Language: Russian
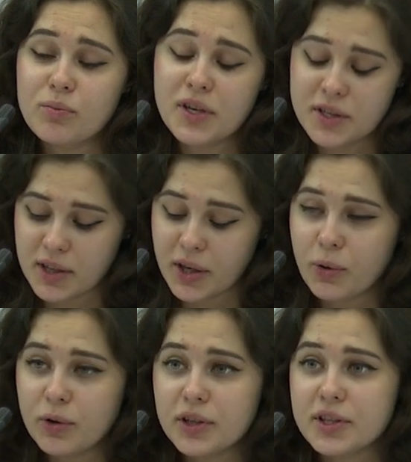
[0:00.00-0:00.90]
месте
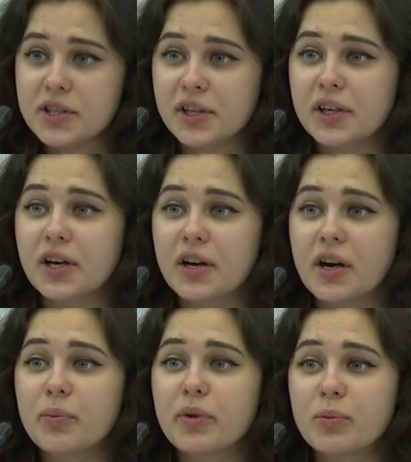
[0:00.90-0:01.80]
находится
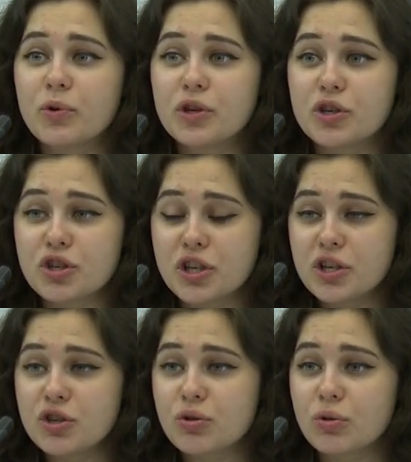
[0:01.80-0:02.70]
рак прямой
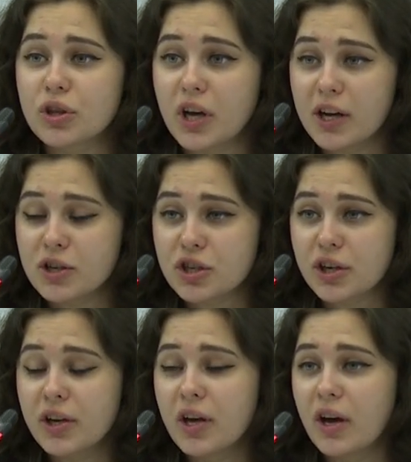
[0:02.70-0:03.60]
кишки, что
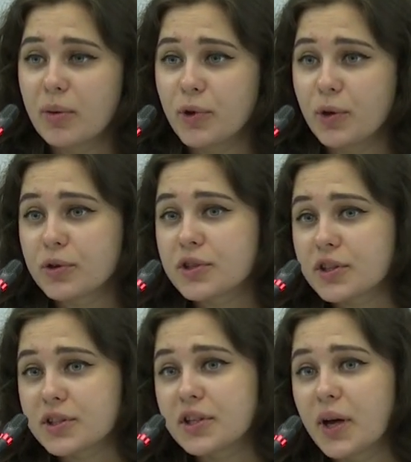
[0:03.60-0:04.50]
также
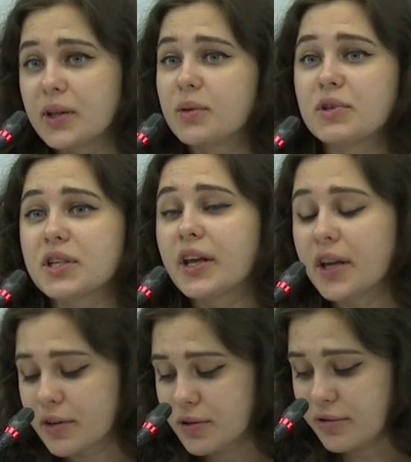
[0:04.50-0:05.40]
бьется с данными
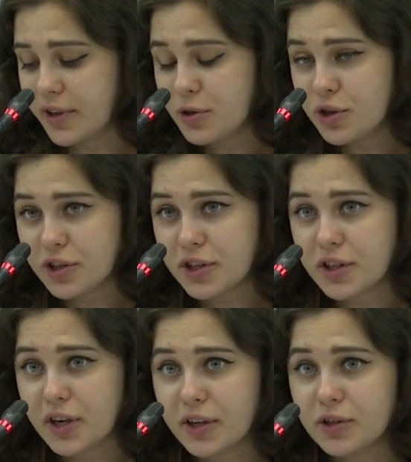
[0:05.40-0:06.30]
скорее развивающихся
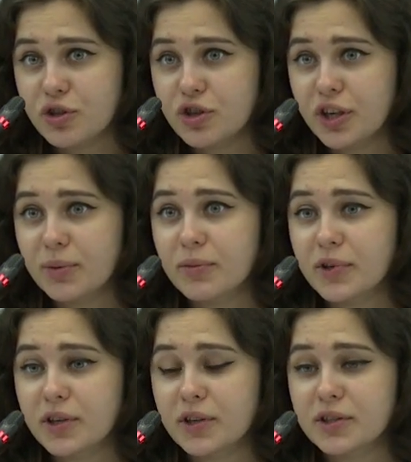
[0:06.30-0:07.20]
стран, чем
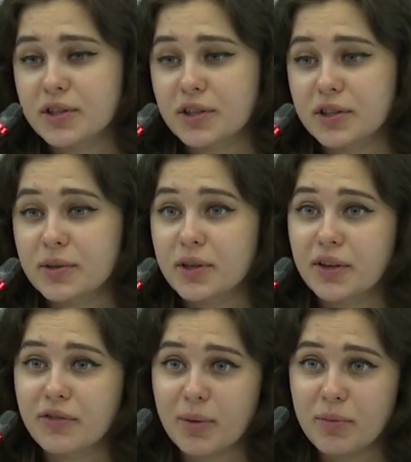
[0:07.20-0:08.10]
а, с
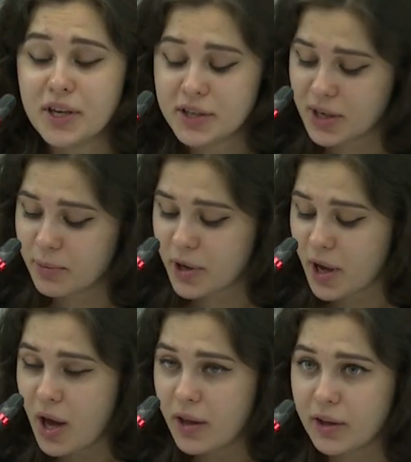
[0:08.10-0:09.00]
европейскими
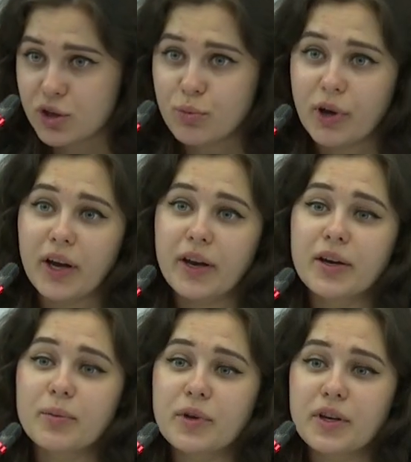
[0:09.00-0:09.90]
нашими
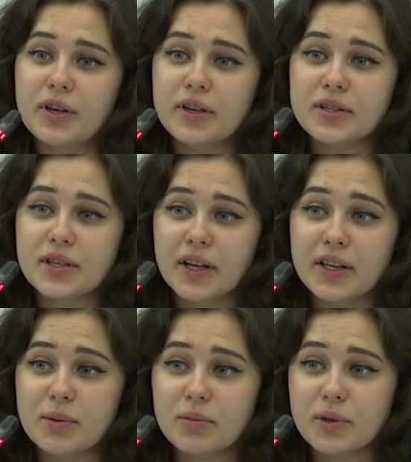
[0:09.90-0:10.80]
коллегами или с
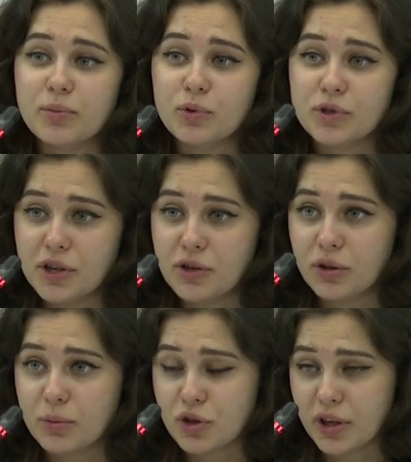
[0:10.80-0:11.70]
данными по
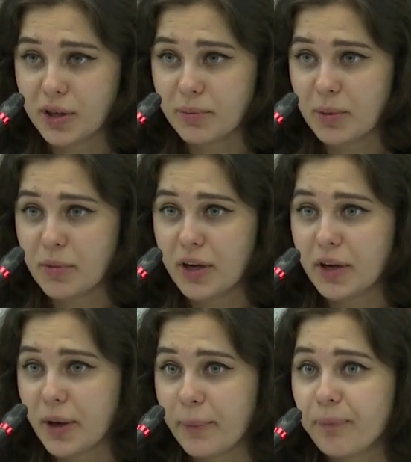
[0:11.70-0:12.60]
Соединенным Штатам Америки.